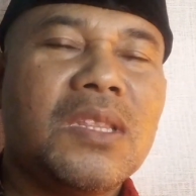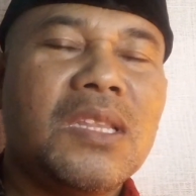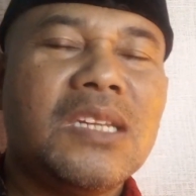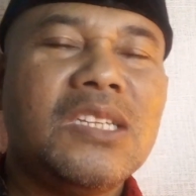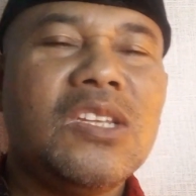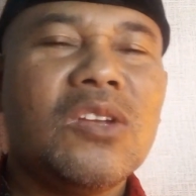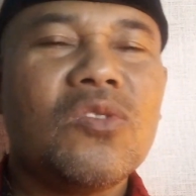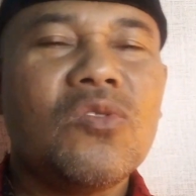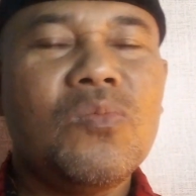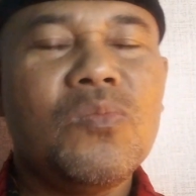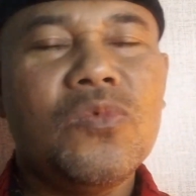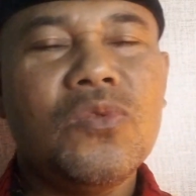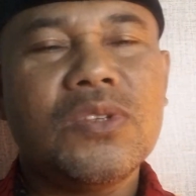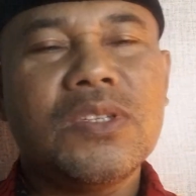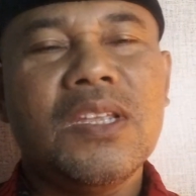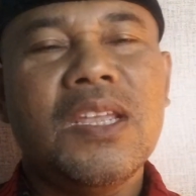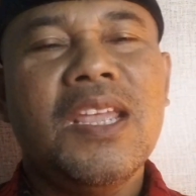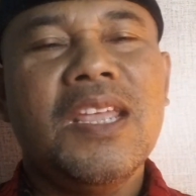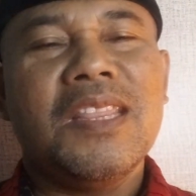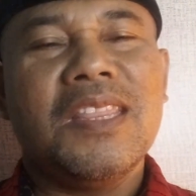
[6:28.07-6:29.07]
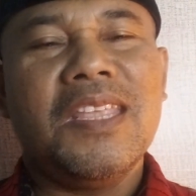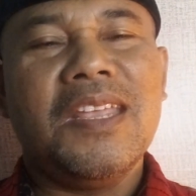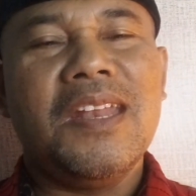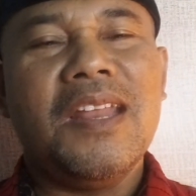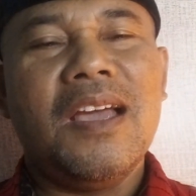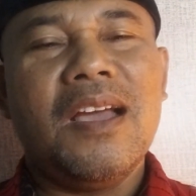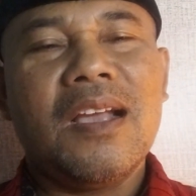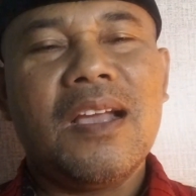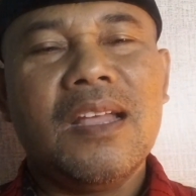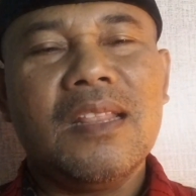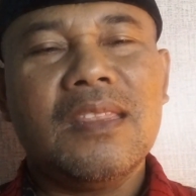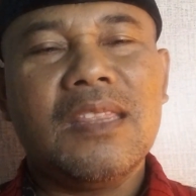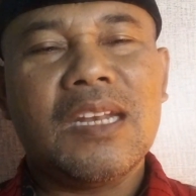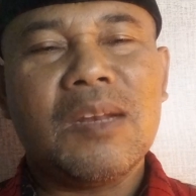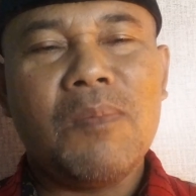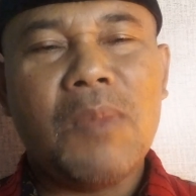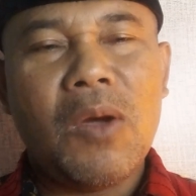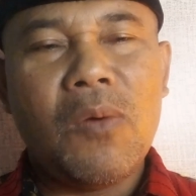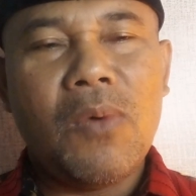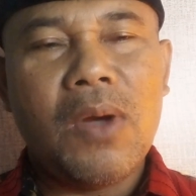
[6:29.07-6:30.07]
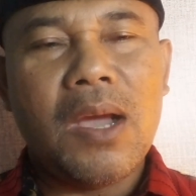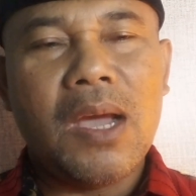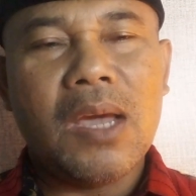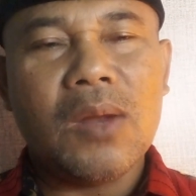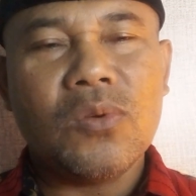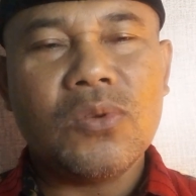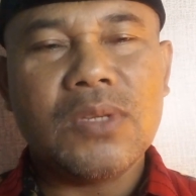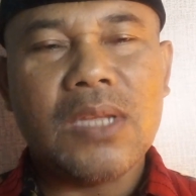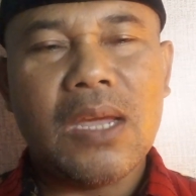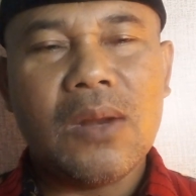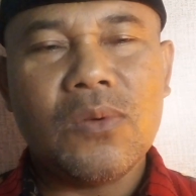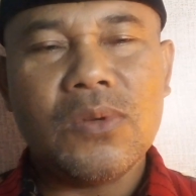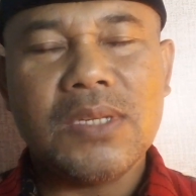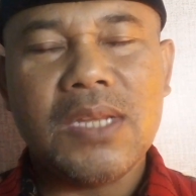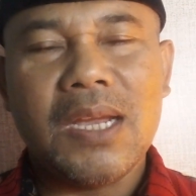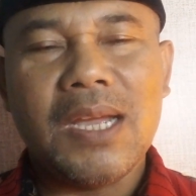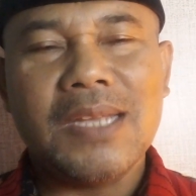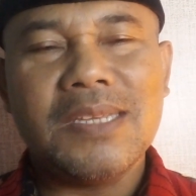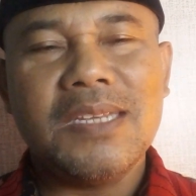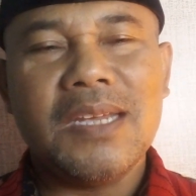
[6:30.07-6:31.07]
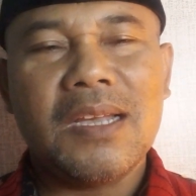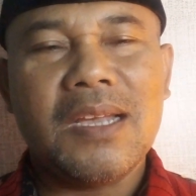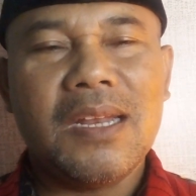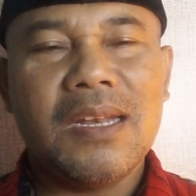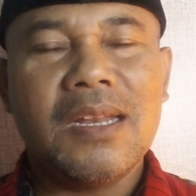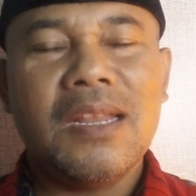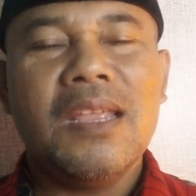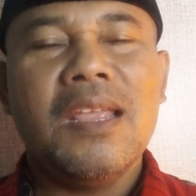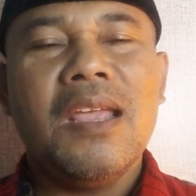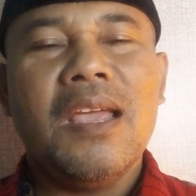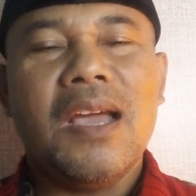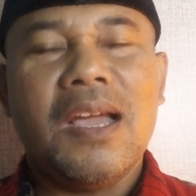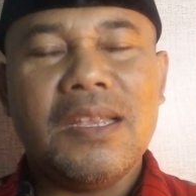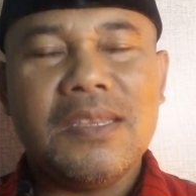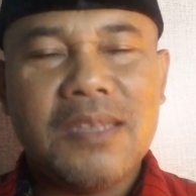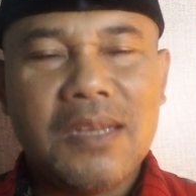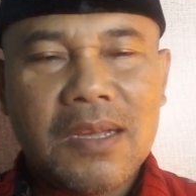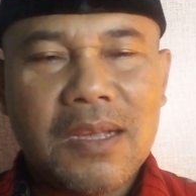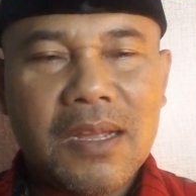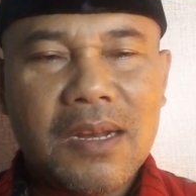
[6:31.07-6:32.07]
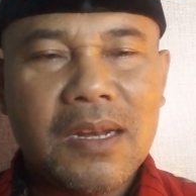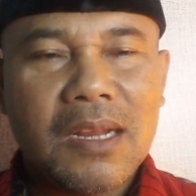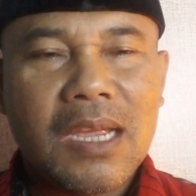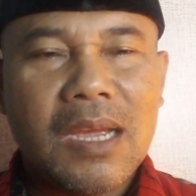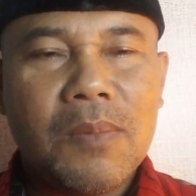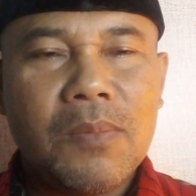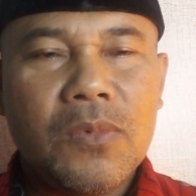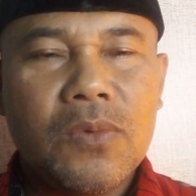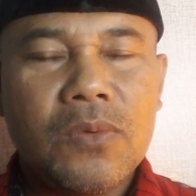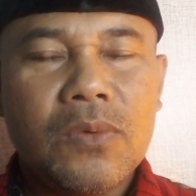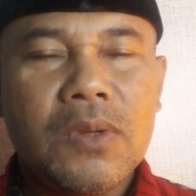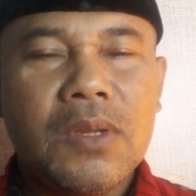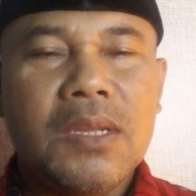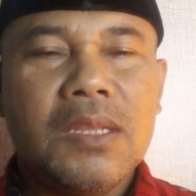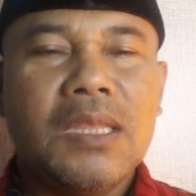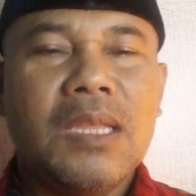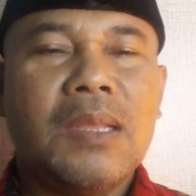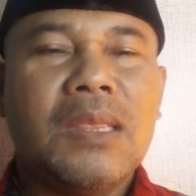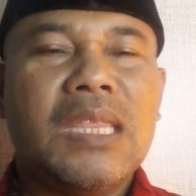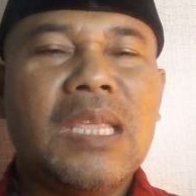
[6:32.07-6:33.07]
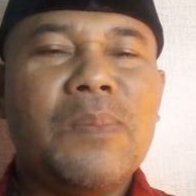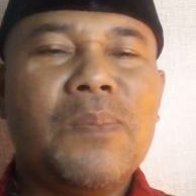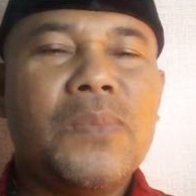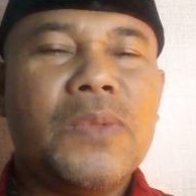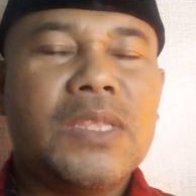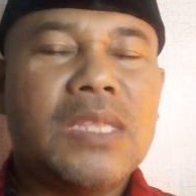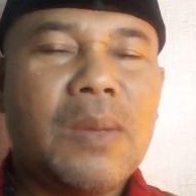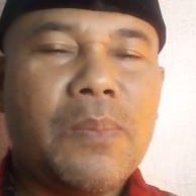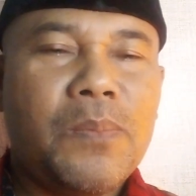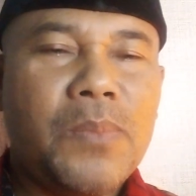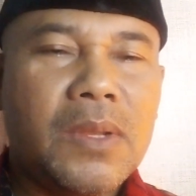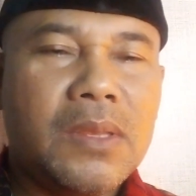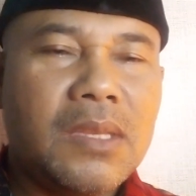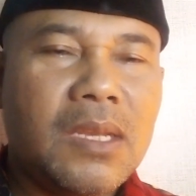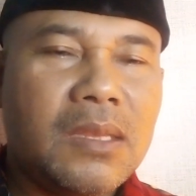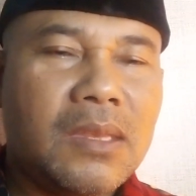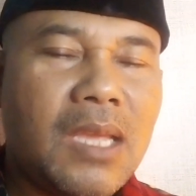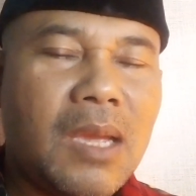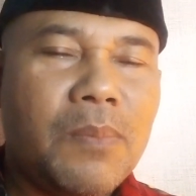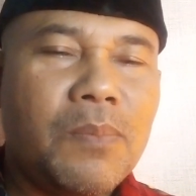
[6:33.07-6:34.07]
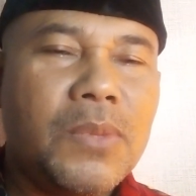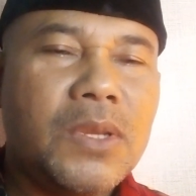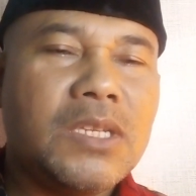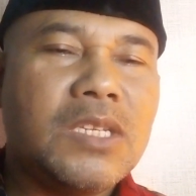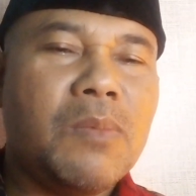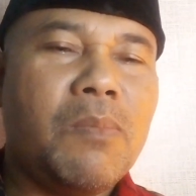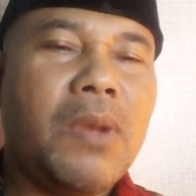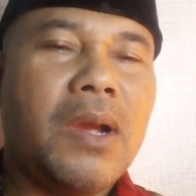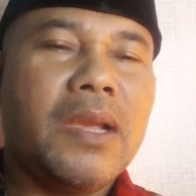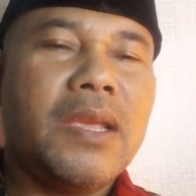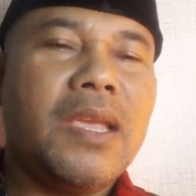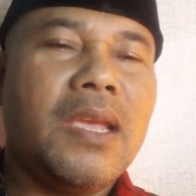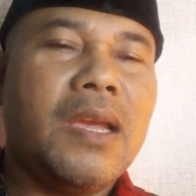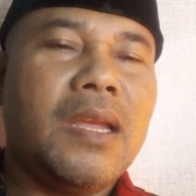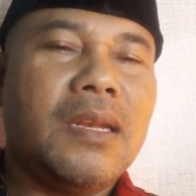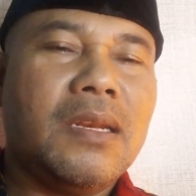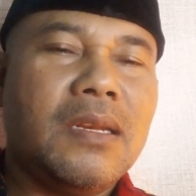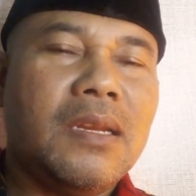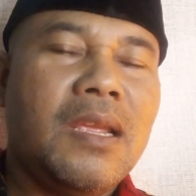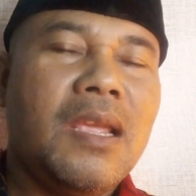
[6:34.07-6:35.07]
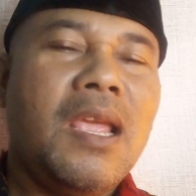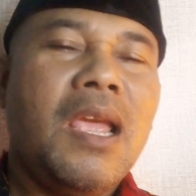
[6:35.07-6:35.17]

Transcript: terjerumus tidak akan terbawa arus-arus yang ajakan ajakan kamu tetapi, tetapi, tetapi sebagian